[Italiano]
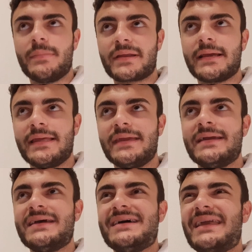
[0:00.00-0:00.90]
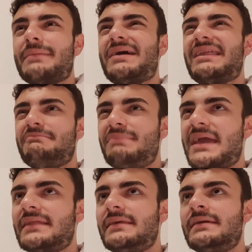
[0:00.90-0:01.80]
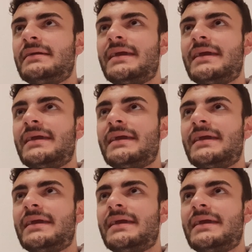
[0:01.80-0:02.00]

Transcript: perché lì rimane in piedi